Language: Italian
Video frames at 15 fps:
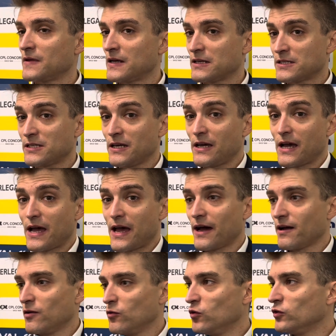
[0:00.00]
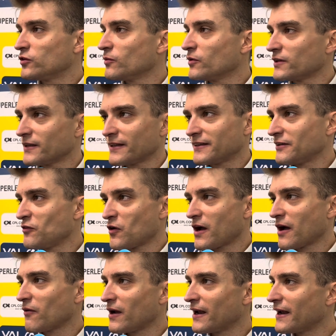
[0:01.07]
Sì, è l'ultimo tentativo che ha
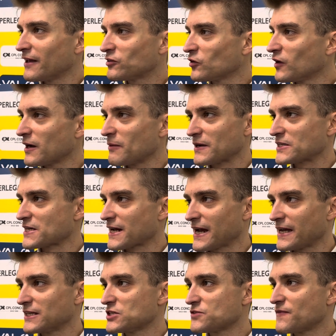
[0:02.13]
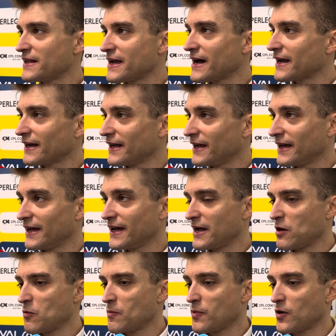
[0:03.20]
un allenatore per cercare di svegliare
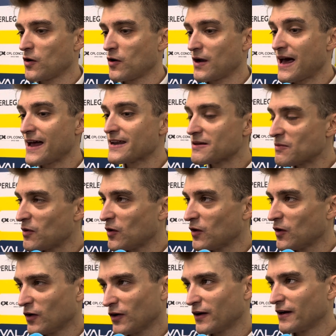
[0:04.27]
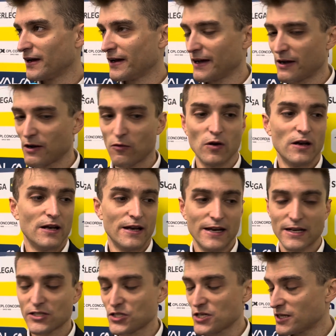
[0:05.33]
un po' l'animo,
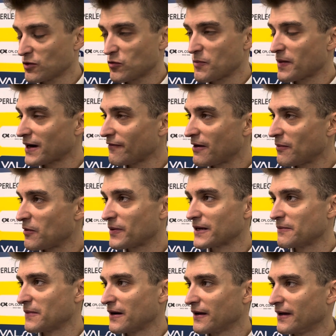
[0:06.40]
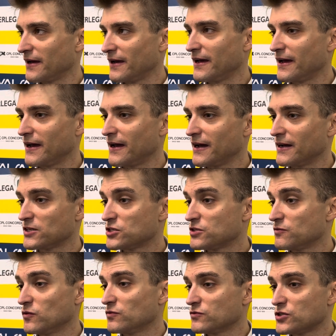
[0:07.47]
l'energia di cui parlavamo prima. Eh, ci,
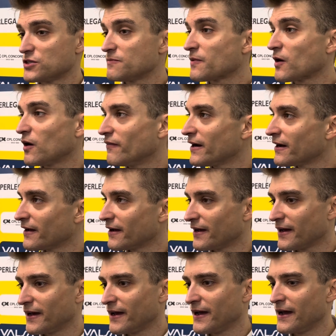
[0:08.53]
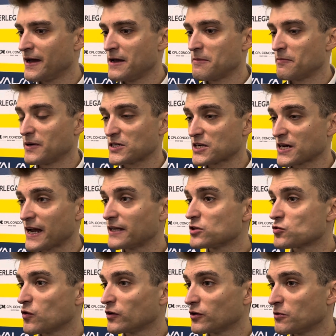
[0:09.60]
ci, si prova eh, per cercare di
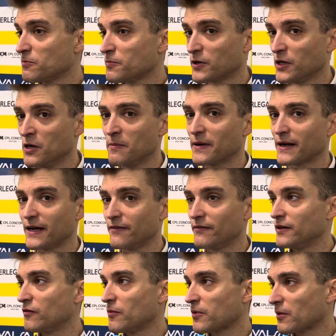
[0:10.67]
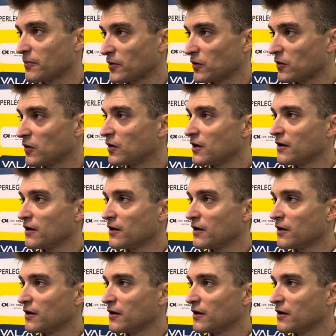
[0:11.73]
scuoterli un pochino perché li vedevo proprio